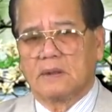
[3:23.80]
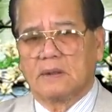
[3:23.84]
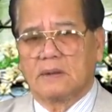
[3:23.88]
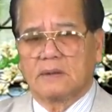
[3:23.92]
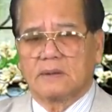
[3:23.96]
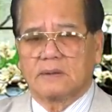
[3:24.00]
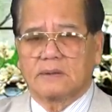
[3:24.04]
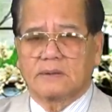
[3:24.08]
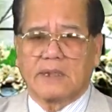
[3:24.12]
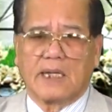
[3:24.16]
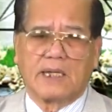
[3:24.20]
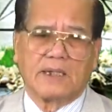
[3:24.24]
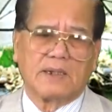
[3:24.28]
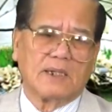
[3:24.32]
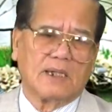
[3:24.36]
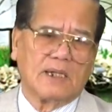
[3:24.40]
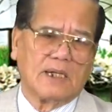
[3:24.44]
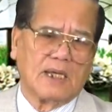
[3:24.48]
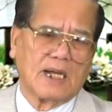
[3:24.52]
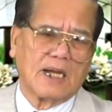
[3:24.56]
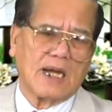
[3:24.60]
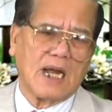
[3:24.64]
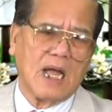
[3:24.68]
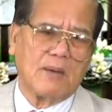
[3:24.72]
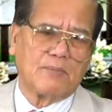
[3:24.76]
Tên nó là
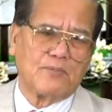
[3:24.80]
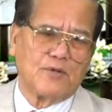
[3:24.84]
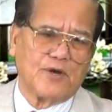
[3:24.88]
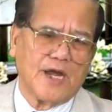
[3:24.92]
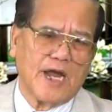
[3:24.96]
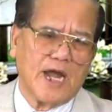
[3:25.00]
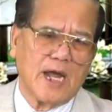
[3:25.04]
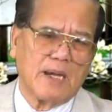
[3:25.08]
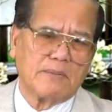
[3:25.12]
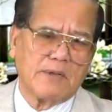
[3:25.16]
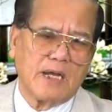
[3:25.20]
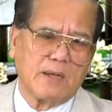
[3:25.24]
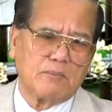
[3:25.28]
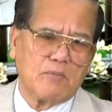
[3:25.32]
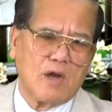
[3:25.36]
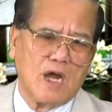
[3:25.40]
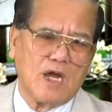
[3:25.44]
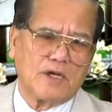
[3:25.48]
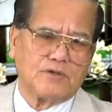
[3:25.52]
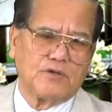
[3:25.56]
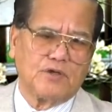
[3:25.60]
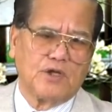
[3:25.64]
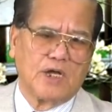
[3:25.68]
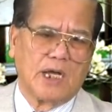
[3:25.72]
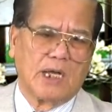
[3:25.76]
Gabriel
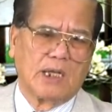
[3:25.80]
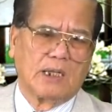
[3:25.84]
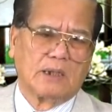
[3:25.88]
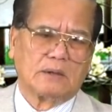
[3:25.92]
Emmanuel.